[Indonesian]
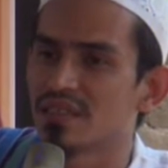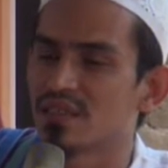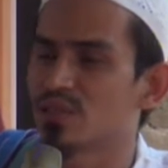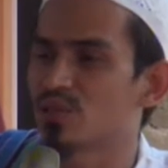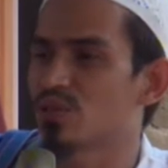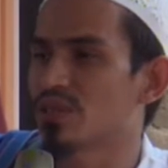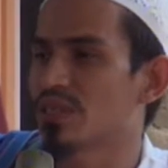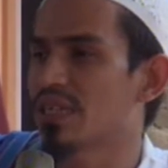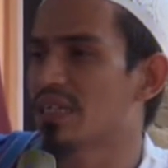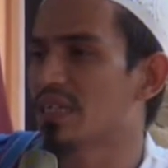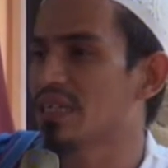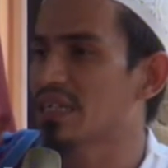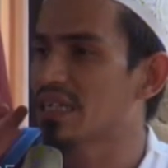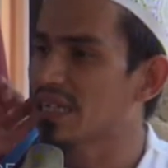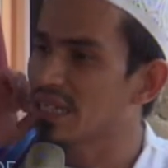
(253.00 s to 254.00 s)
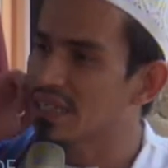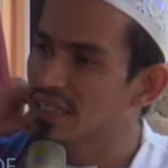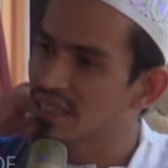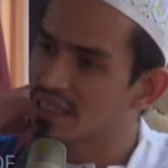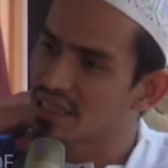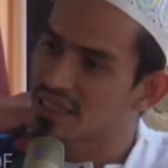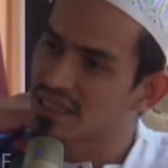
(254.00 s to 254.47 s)
Disunnahkan
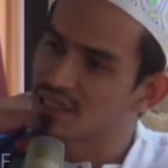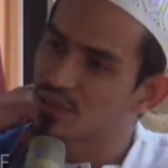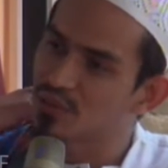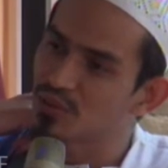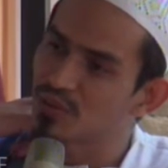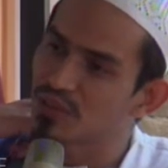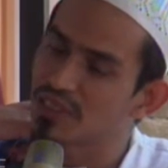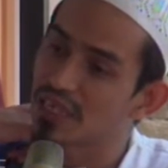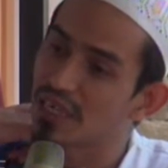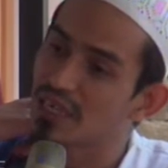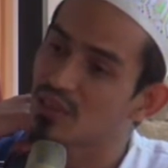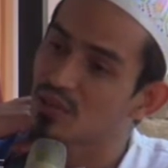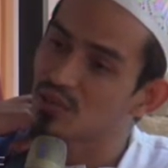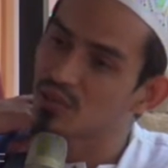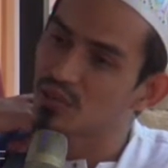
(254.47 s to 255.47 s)
akikah itu saat